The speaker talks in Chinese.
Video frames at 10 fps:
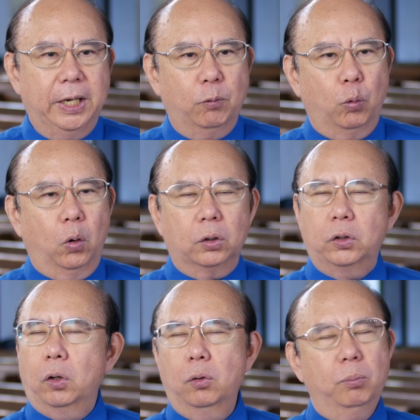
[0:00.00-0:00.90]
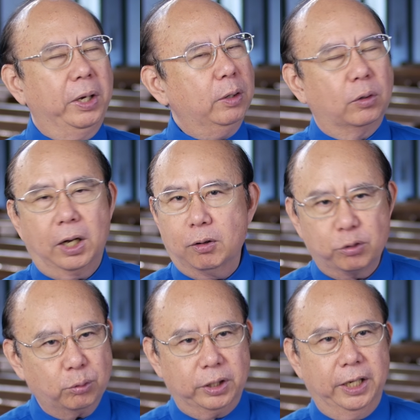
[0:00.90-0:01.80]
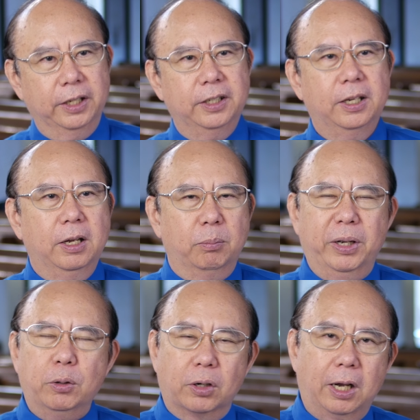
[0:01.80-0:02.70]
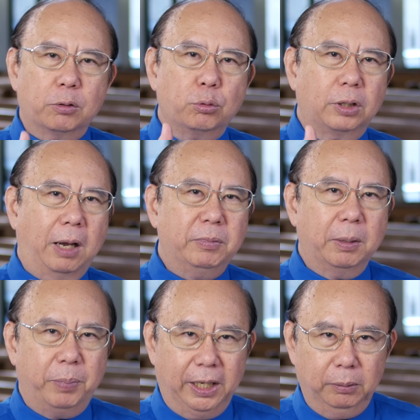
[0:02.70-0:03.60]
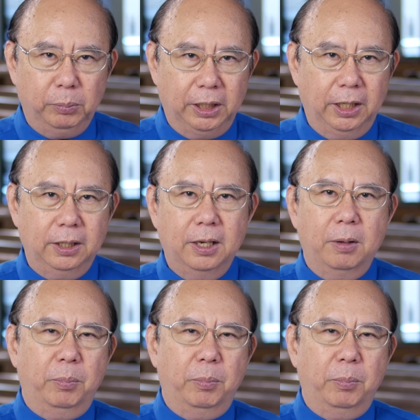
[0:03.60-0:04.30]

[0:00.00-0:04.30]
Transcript: 我都没有告诉人，没有告诉他们的平民，